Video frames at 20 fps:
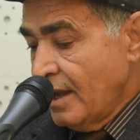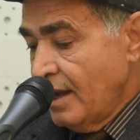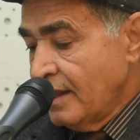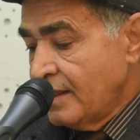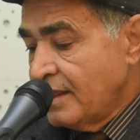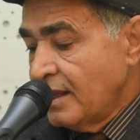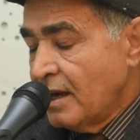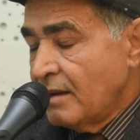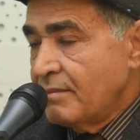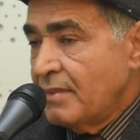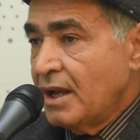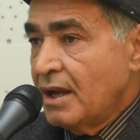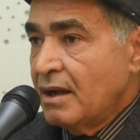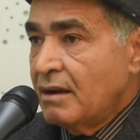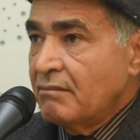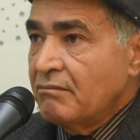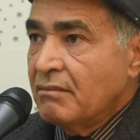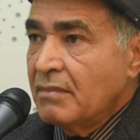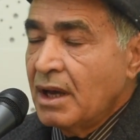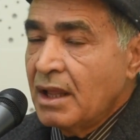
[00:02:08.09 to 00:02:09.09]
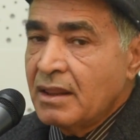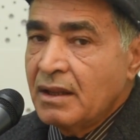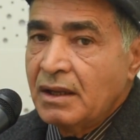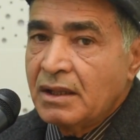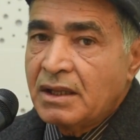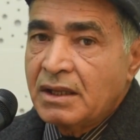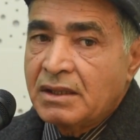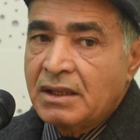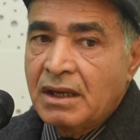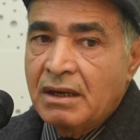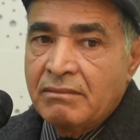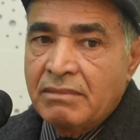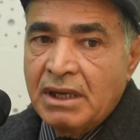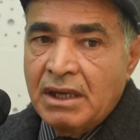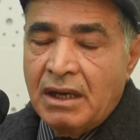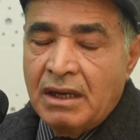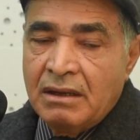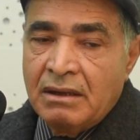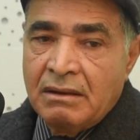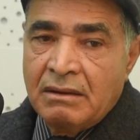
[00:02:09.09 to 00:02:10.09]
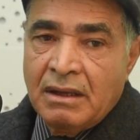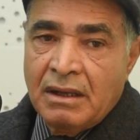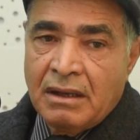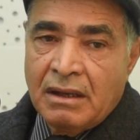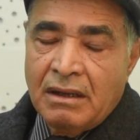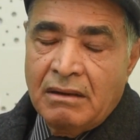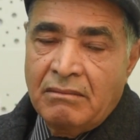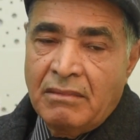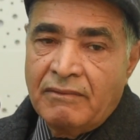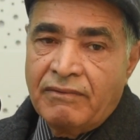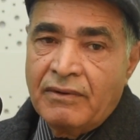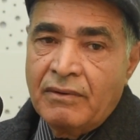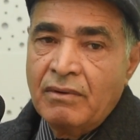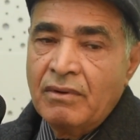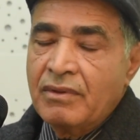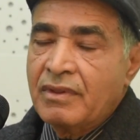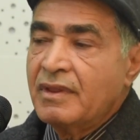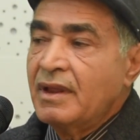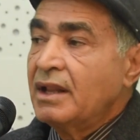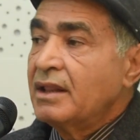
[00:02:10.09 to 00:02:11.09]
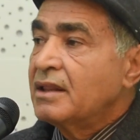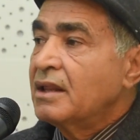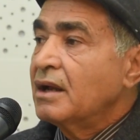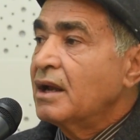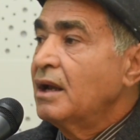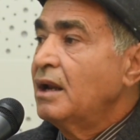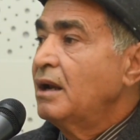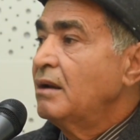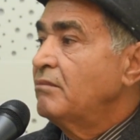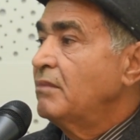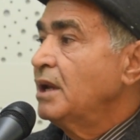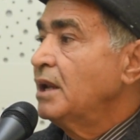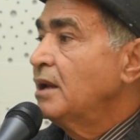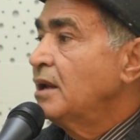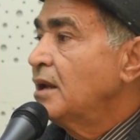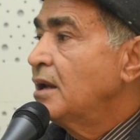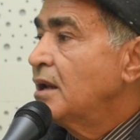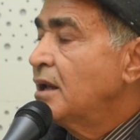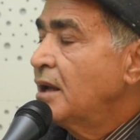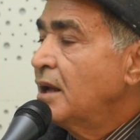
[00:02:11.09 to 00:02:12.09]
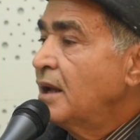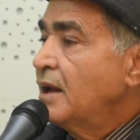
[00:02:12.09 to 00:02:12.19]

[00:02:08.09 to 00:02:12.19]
التربية ظلت التربية المفروض ننتقل من